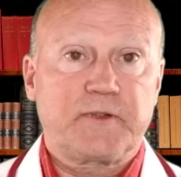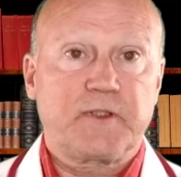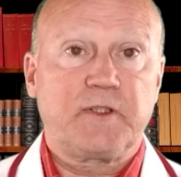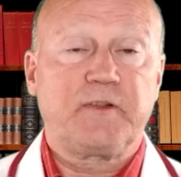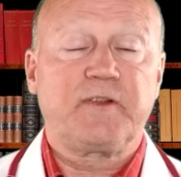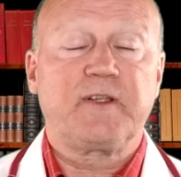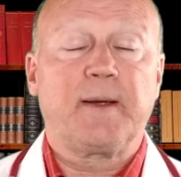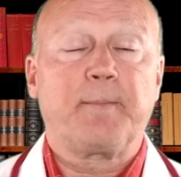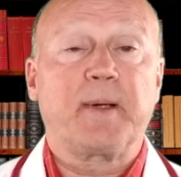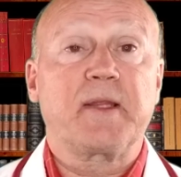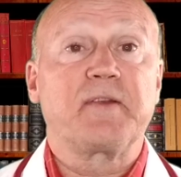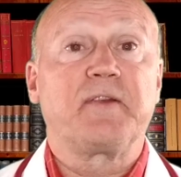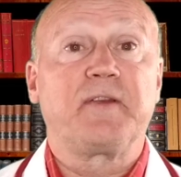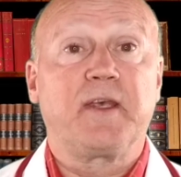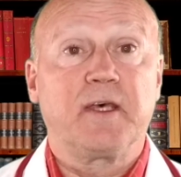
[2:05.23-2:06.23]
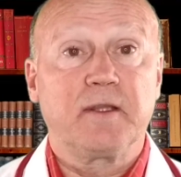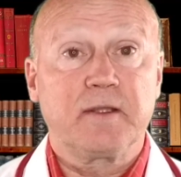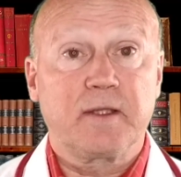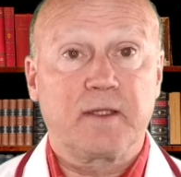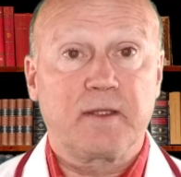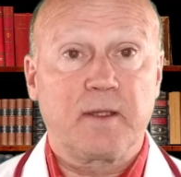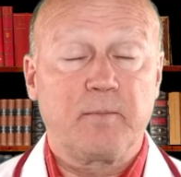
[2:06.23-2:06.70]
que se
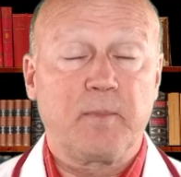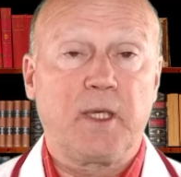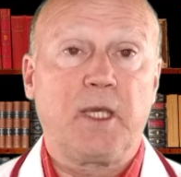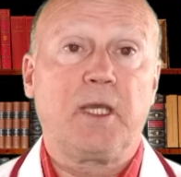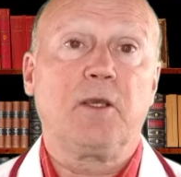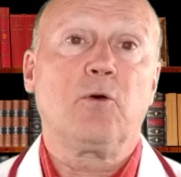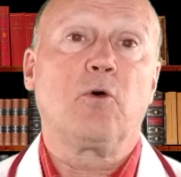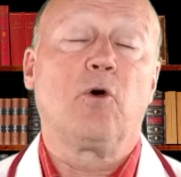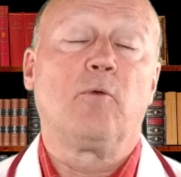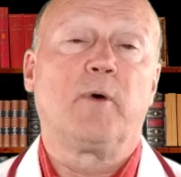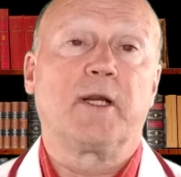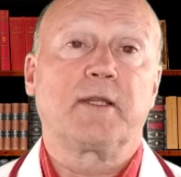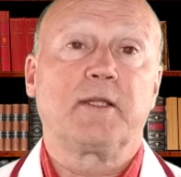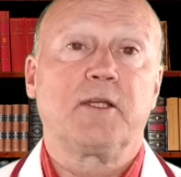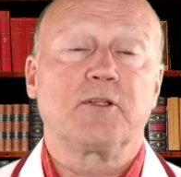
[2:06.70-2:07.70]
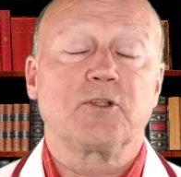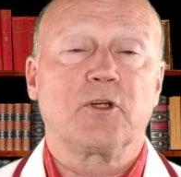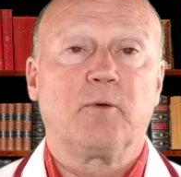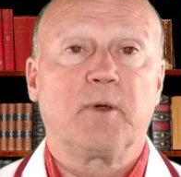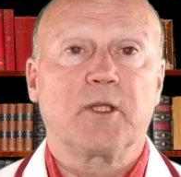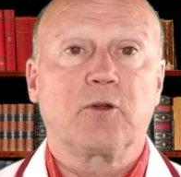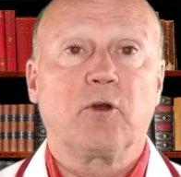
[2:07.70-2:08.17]
apresenta também como artrite
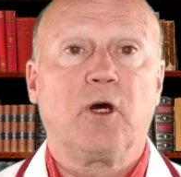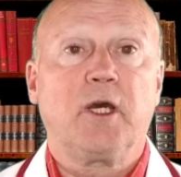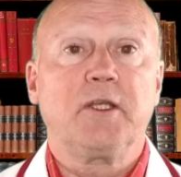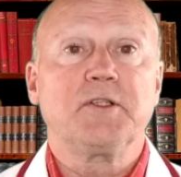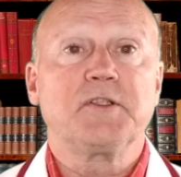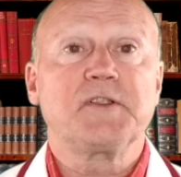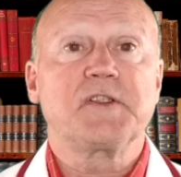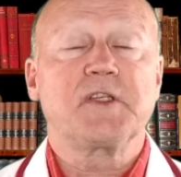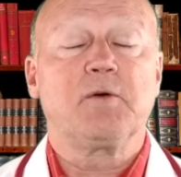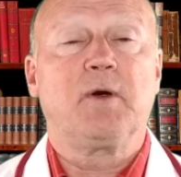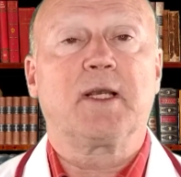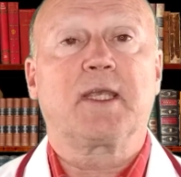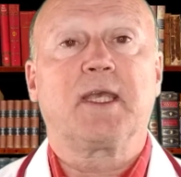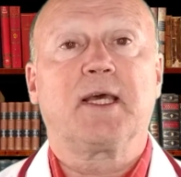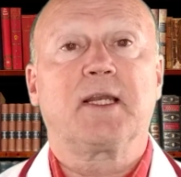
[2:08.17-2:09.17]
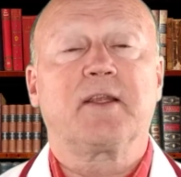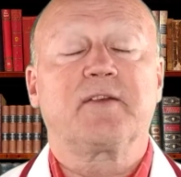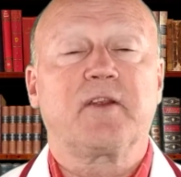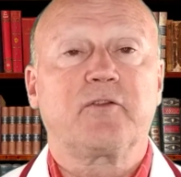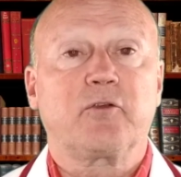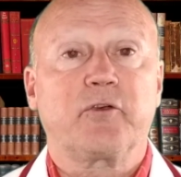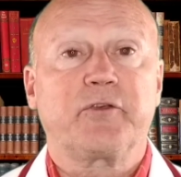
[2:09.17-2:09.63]
reumatoide são aquelas
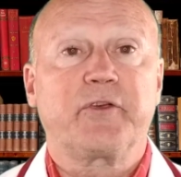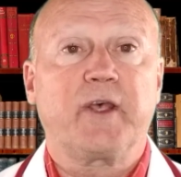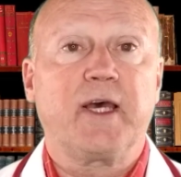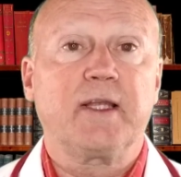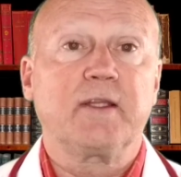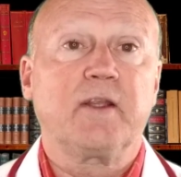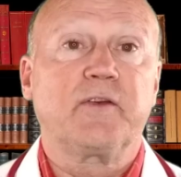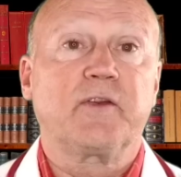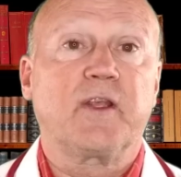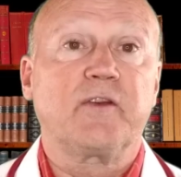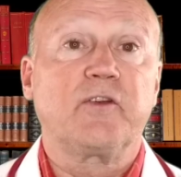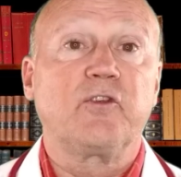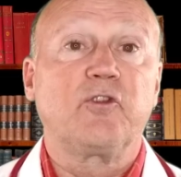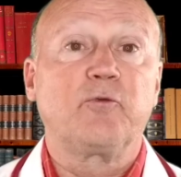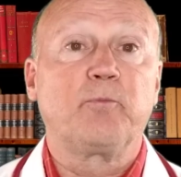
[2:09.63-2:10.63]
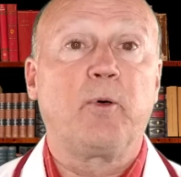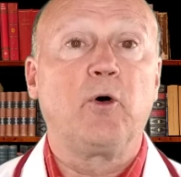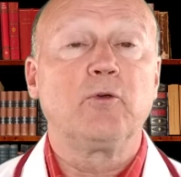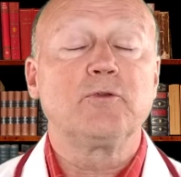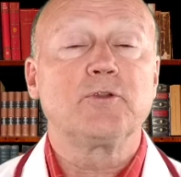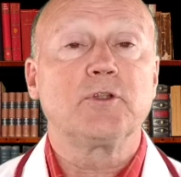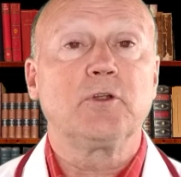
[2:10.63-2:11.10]
associadas às
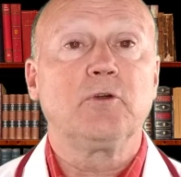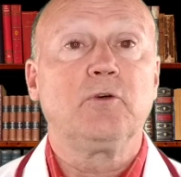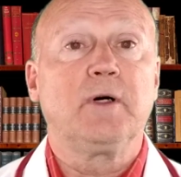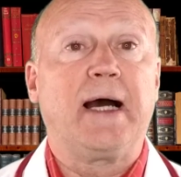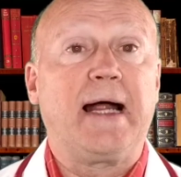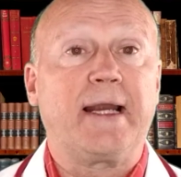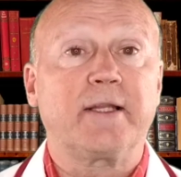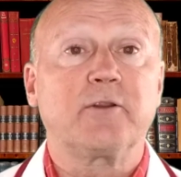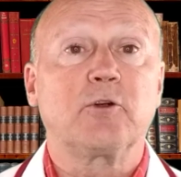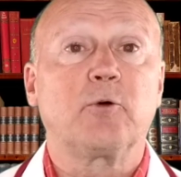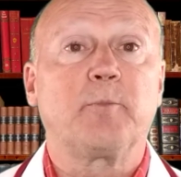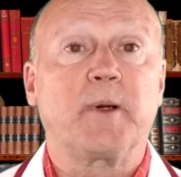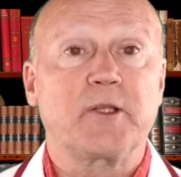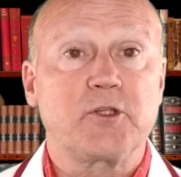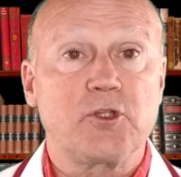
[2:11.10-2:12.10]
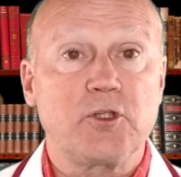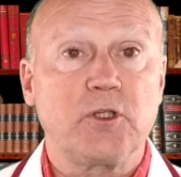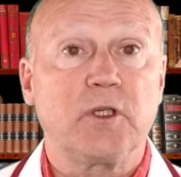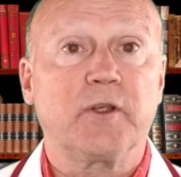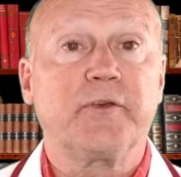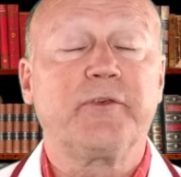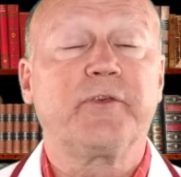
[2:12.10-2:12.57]

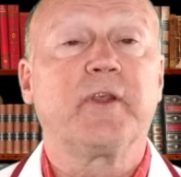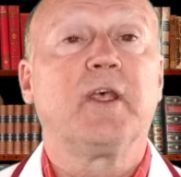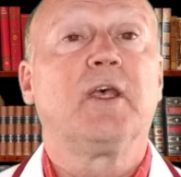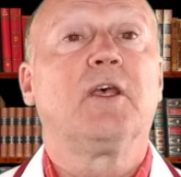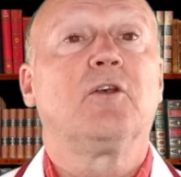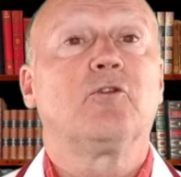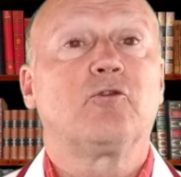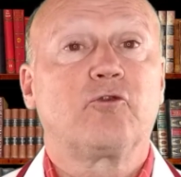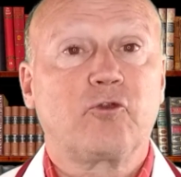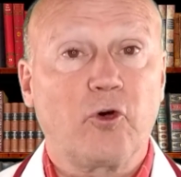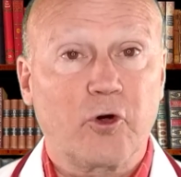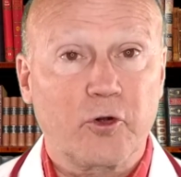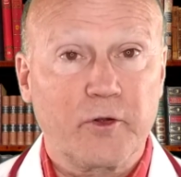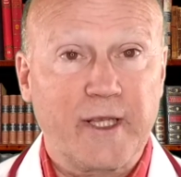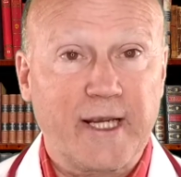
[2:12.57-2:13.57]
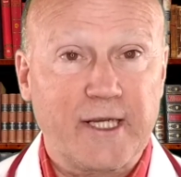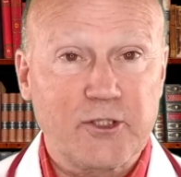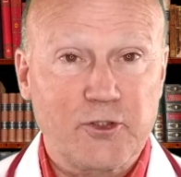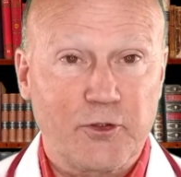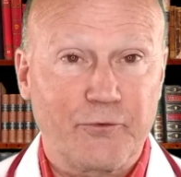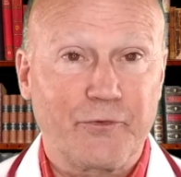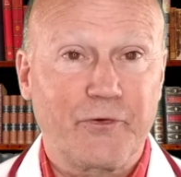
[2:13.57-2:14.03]
espondiloartropatias
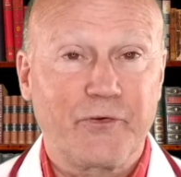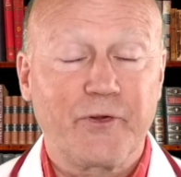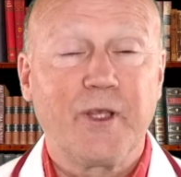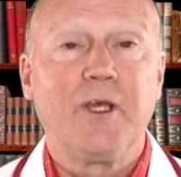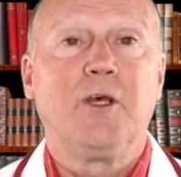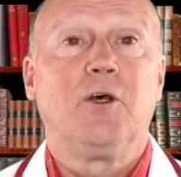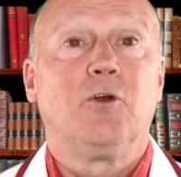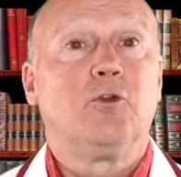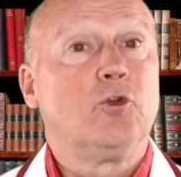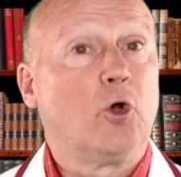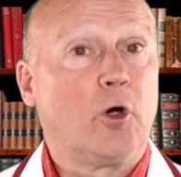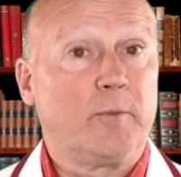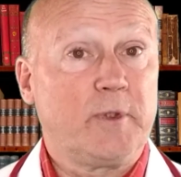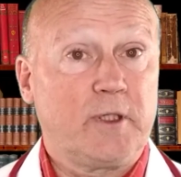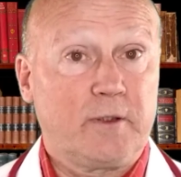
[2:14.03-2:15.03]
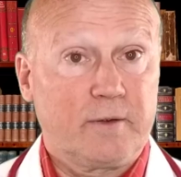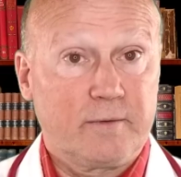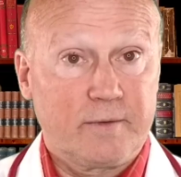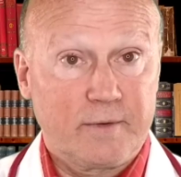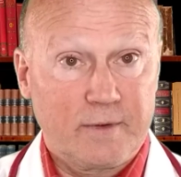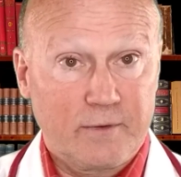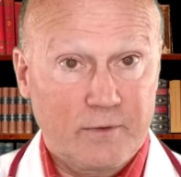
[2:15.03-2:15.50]
soronegativas. Nome
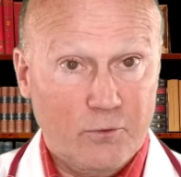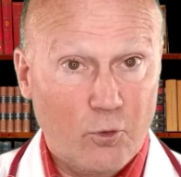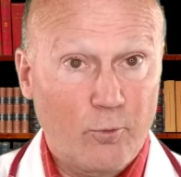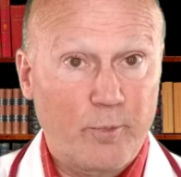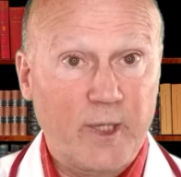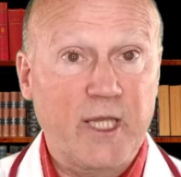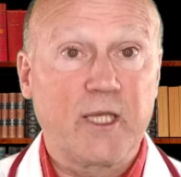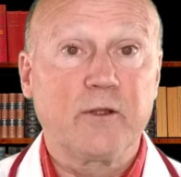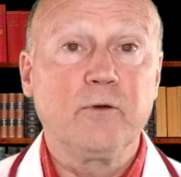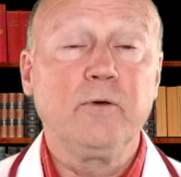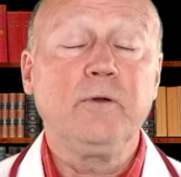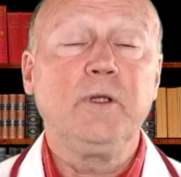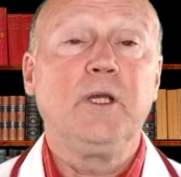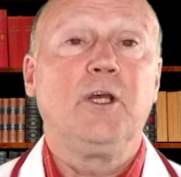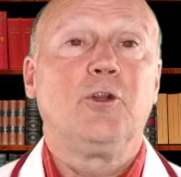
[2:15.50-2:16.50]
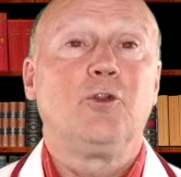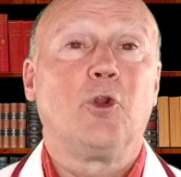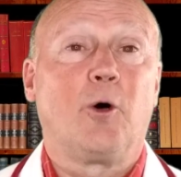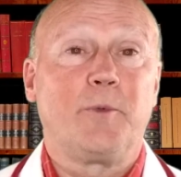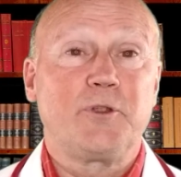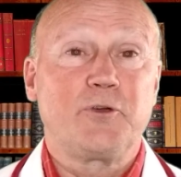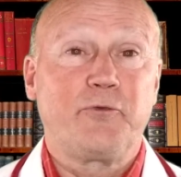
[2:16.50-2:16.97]
comprido,
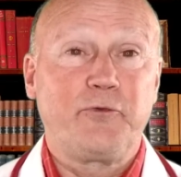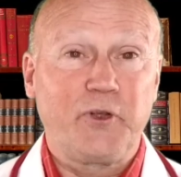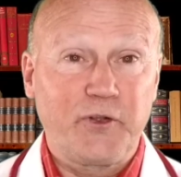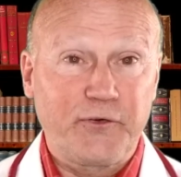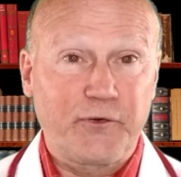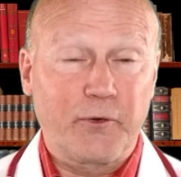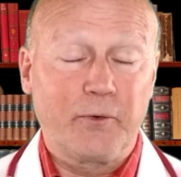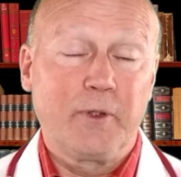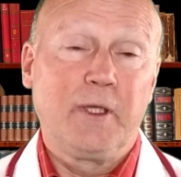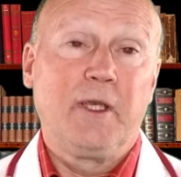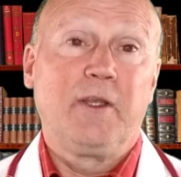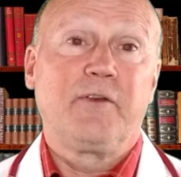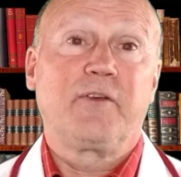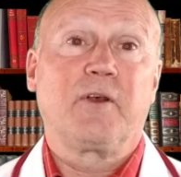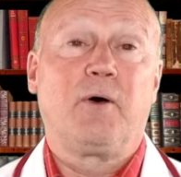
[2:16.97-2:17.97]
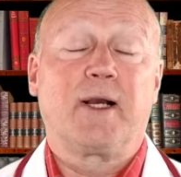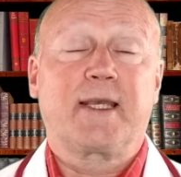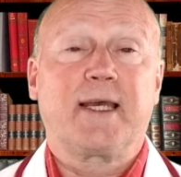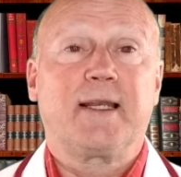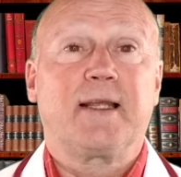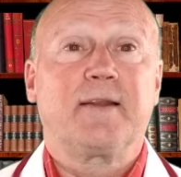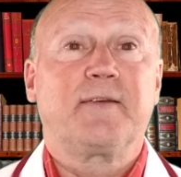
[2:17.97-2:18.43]
nome difícil. São
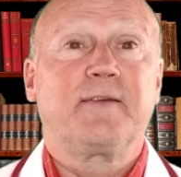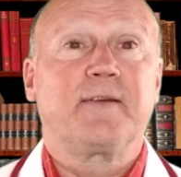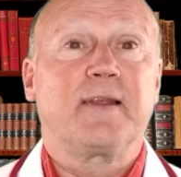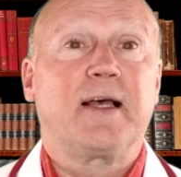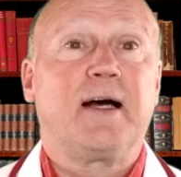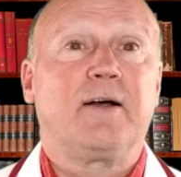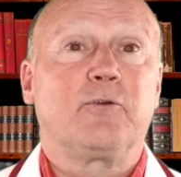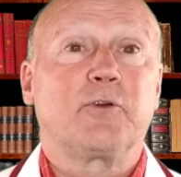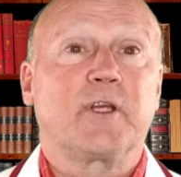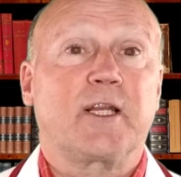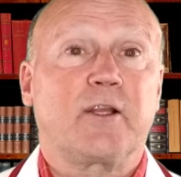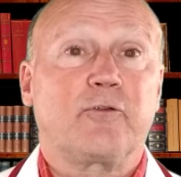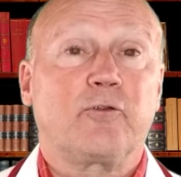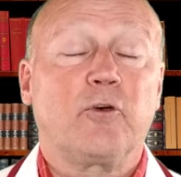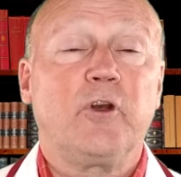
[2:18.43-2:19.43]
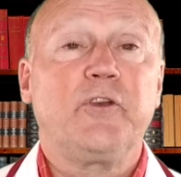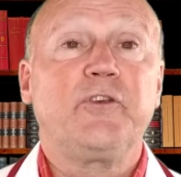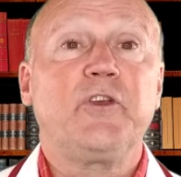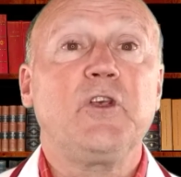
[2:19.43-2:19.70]
aquelas alterações